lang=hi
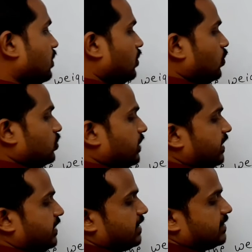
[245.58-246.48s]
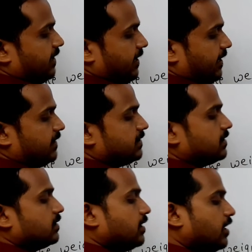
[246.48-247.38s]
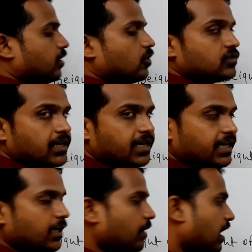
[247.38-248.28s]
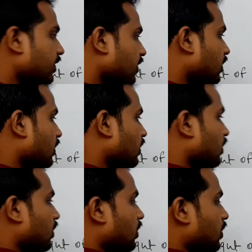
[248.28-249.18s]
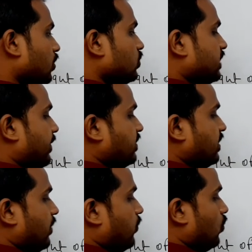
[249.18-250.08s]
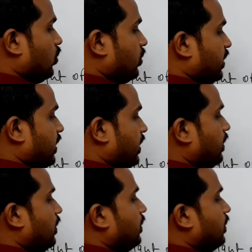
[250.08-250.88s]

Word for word: टू थ्री जा सिक्स एक क्रॉस लगाने के बाद टू सेवन जा फोर्टीन